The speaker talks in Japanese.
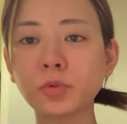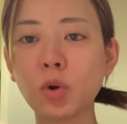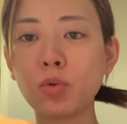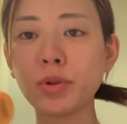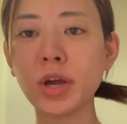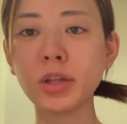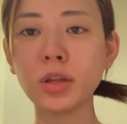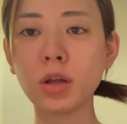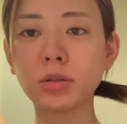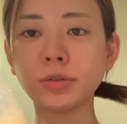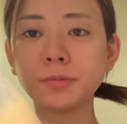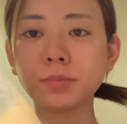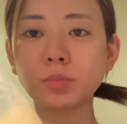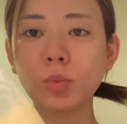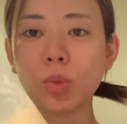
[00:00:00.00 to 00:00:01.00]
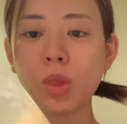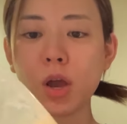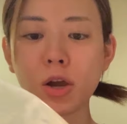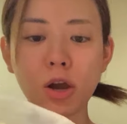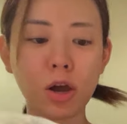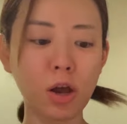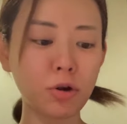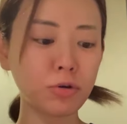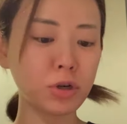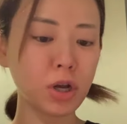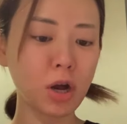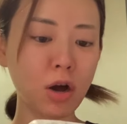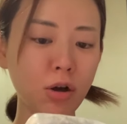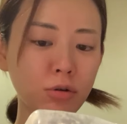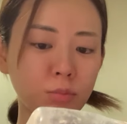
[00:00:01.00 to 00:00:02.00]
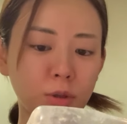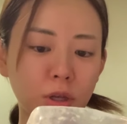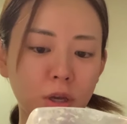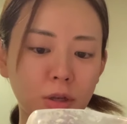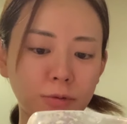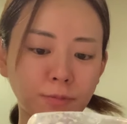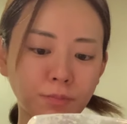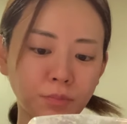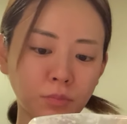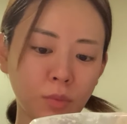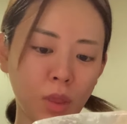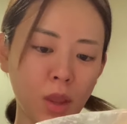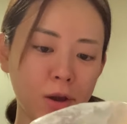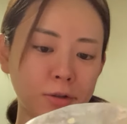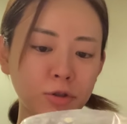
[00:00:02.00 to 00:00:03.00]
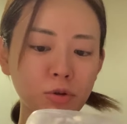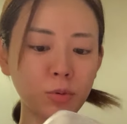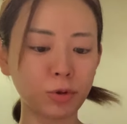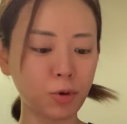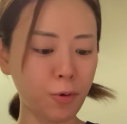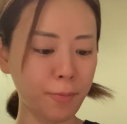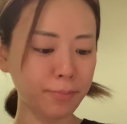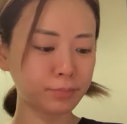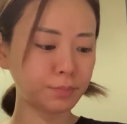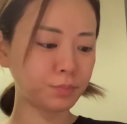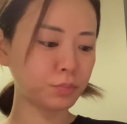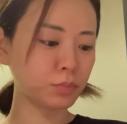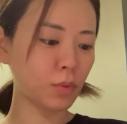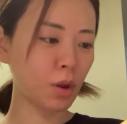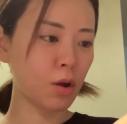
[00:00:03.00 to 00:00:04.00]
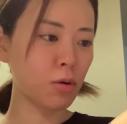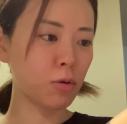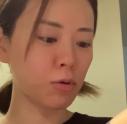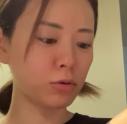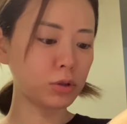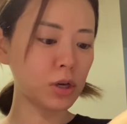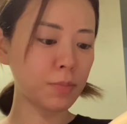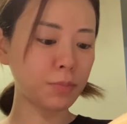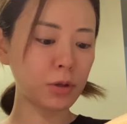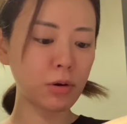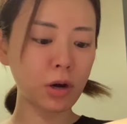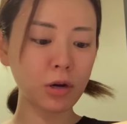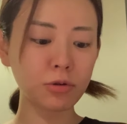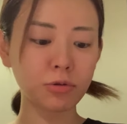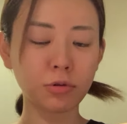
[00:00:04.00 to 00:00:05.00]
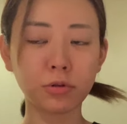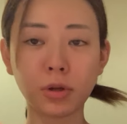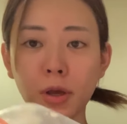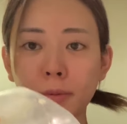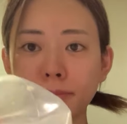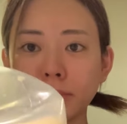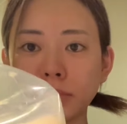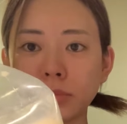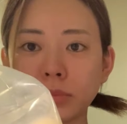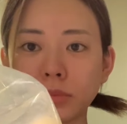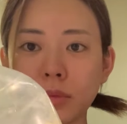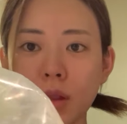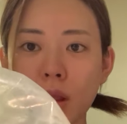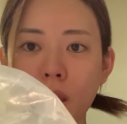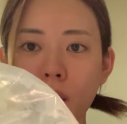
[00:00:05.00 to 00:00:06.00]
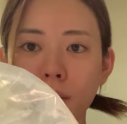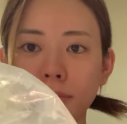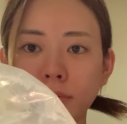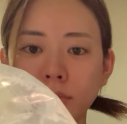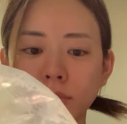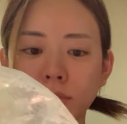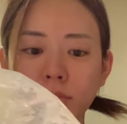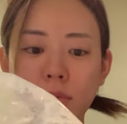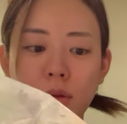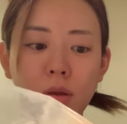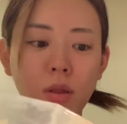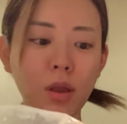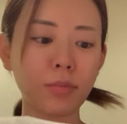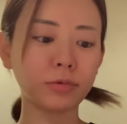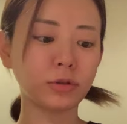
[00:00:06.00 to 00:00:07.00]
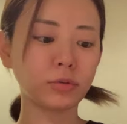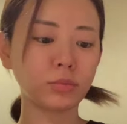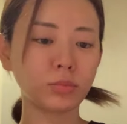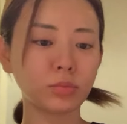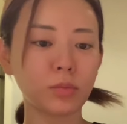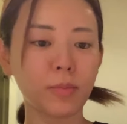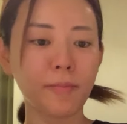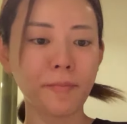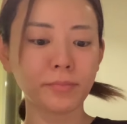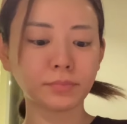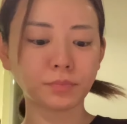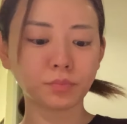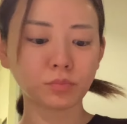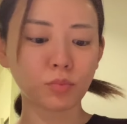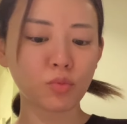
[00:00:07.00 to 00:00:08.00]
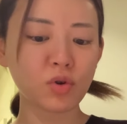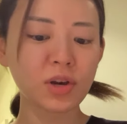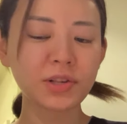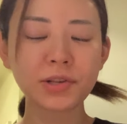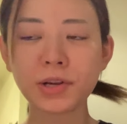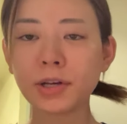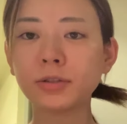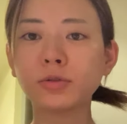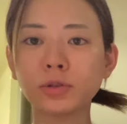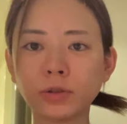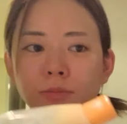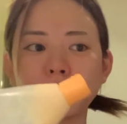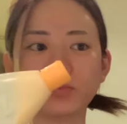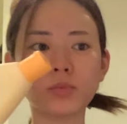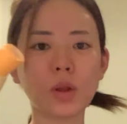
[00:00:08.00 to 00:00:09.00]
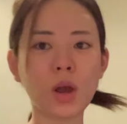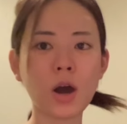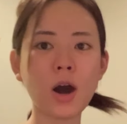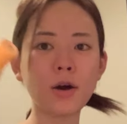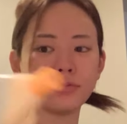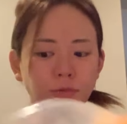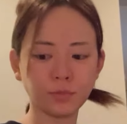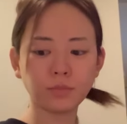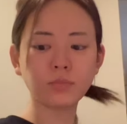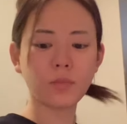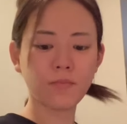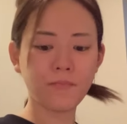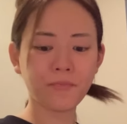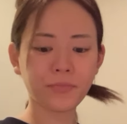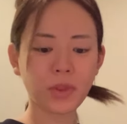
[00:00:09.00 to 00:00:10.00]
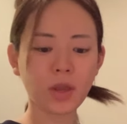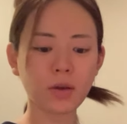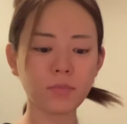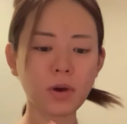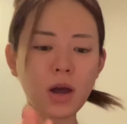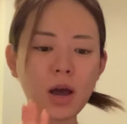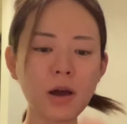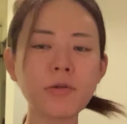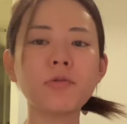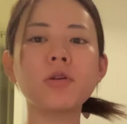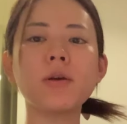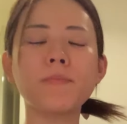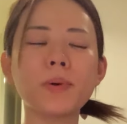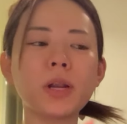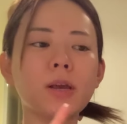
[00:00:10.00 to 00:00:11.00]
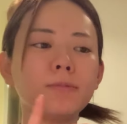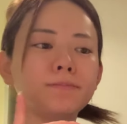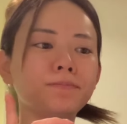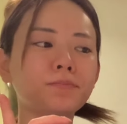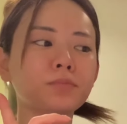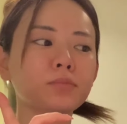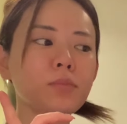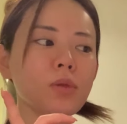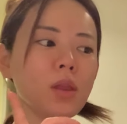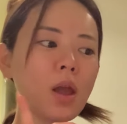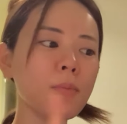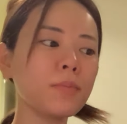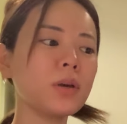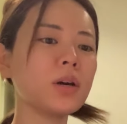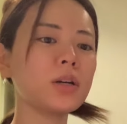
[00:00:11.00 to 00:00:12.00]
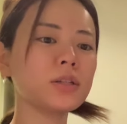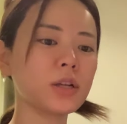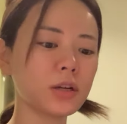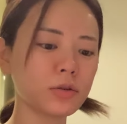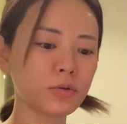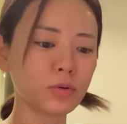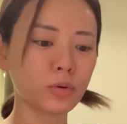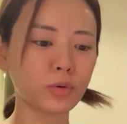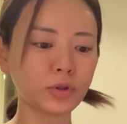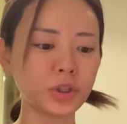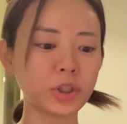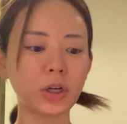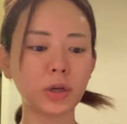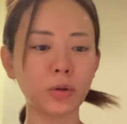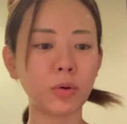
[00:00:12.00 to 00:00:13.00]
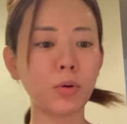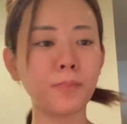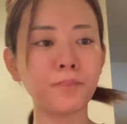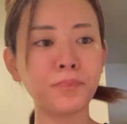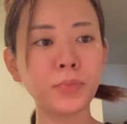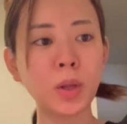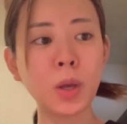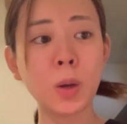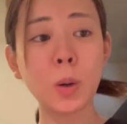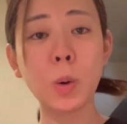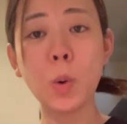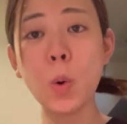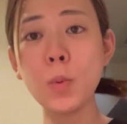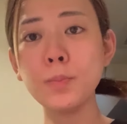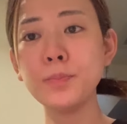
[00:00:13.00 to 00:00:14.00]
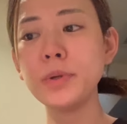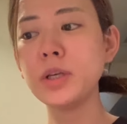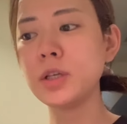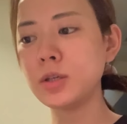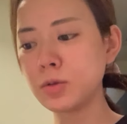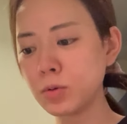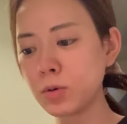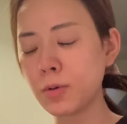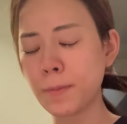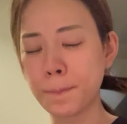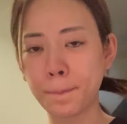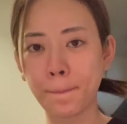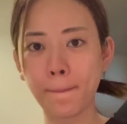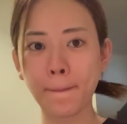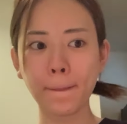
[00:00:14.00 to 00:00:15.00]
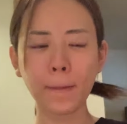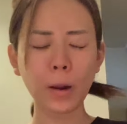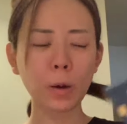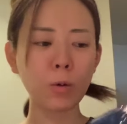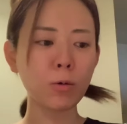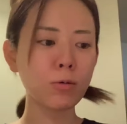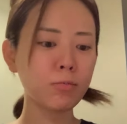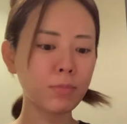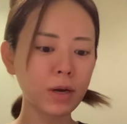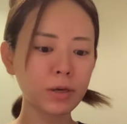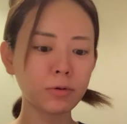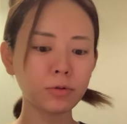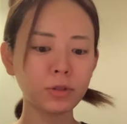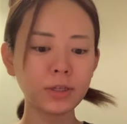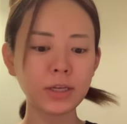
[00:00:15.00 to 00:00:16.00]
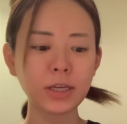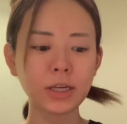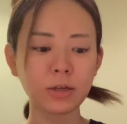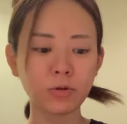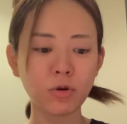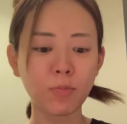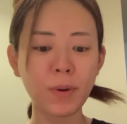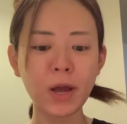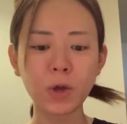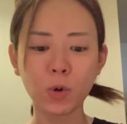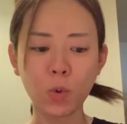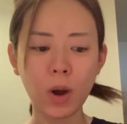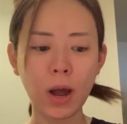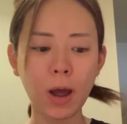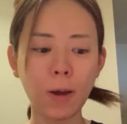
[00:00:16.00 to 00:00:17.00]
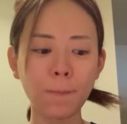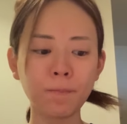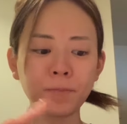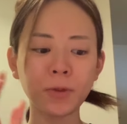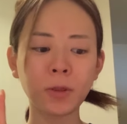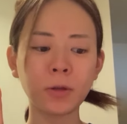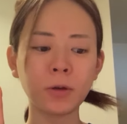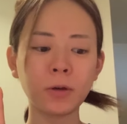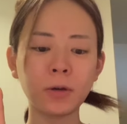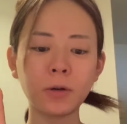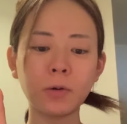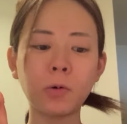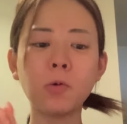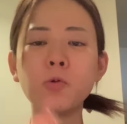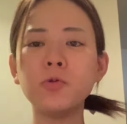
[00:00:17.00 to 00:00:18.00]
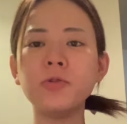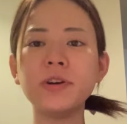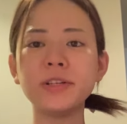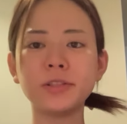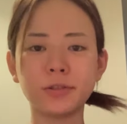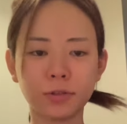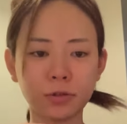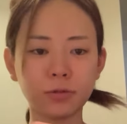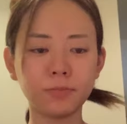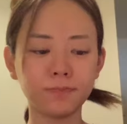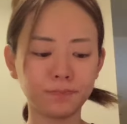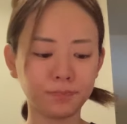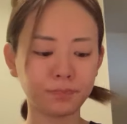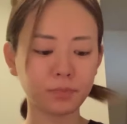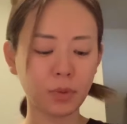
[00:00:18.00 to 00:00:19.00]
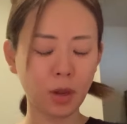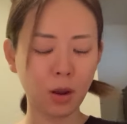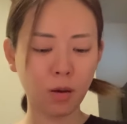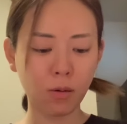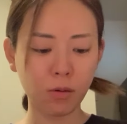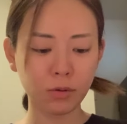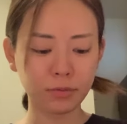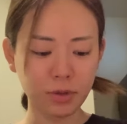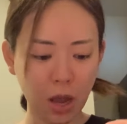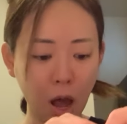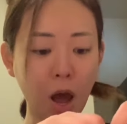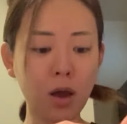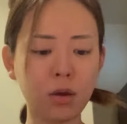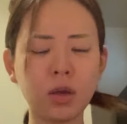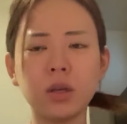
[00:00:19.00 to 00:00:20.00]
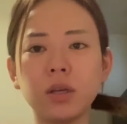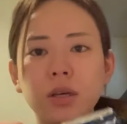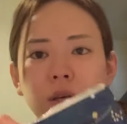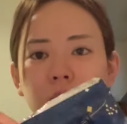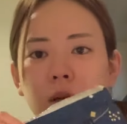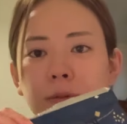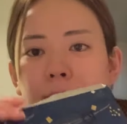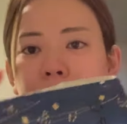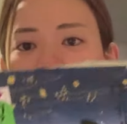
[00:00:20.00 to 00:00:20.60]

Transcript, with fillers: これなんだろうなんかカロリーハーフみたいなどことこれキャップで分かる人いるね多分ピュアセレクトハーフハーフでやっぱりピュアセレクトの方がんだけどコンビニのコーンマヨおにぎりのマヨはこういう味するであいけない